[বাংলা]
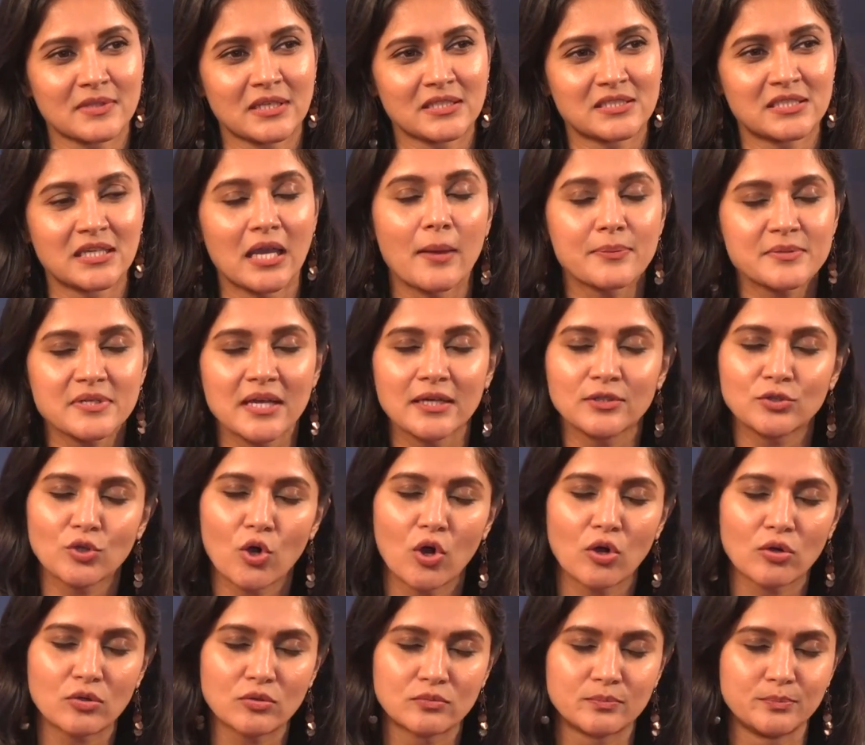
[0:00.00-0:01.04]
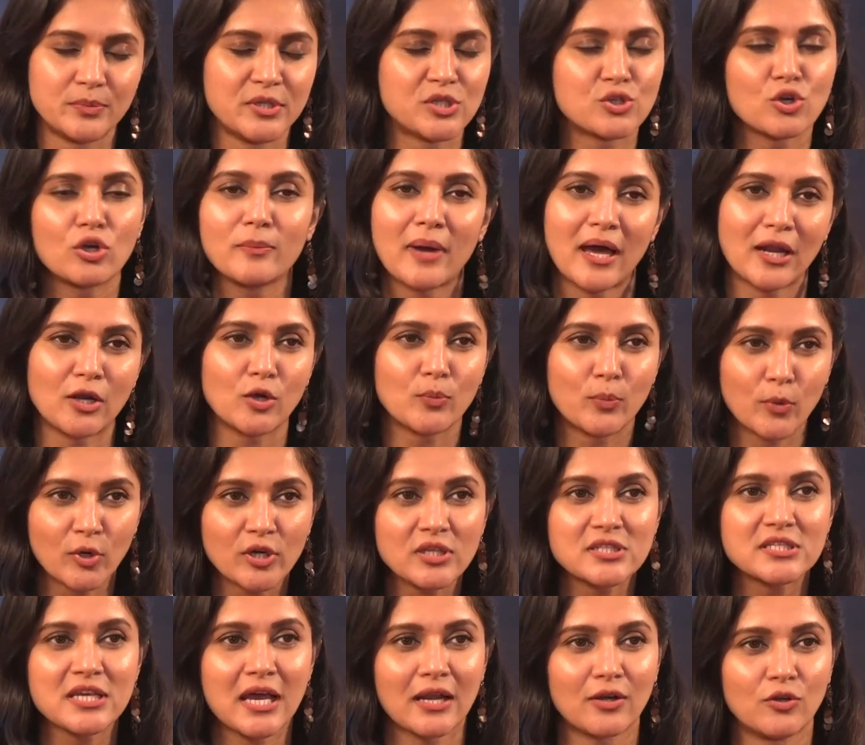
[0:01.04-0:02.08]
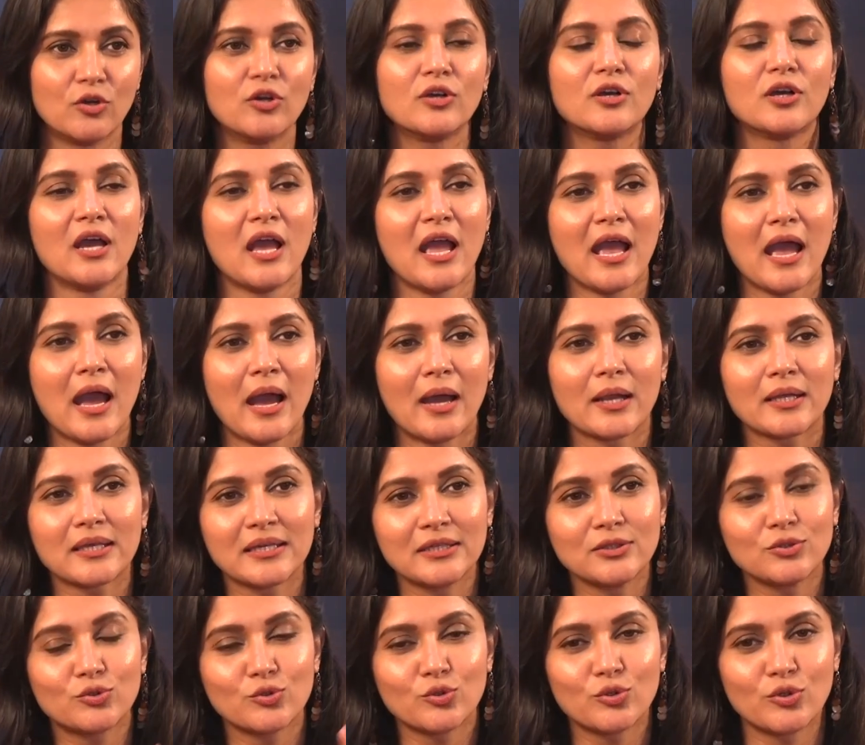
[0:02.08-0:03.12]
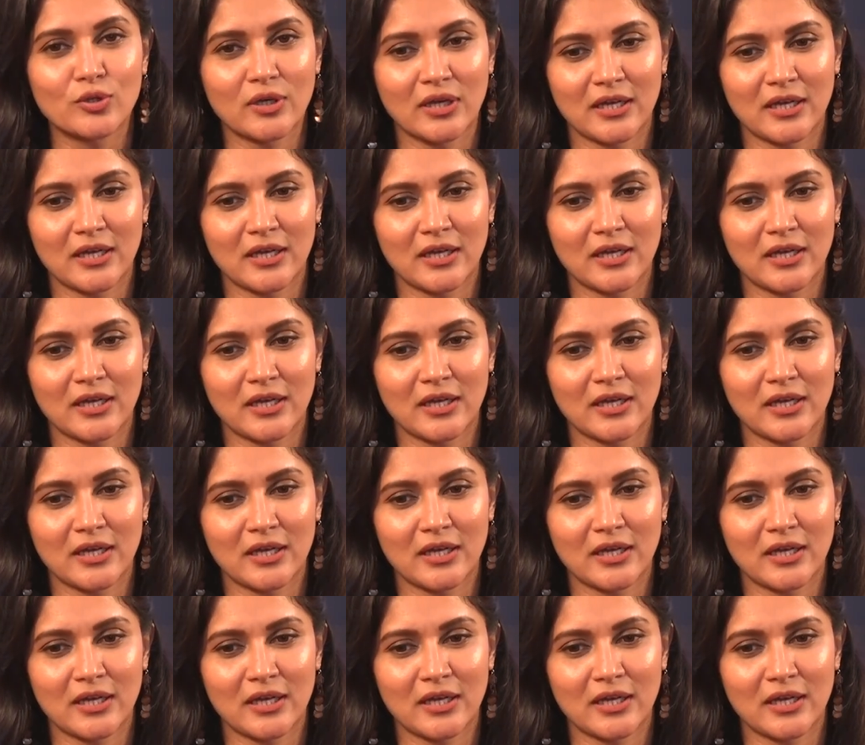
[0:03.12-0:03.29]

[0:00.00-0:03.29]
শিহাব সাহেব তো ভীষণ ভালো পরিচালক কিন্তু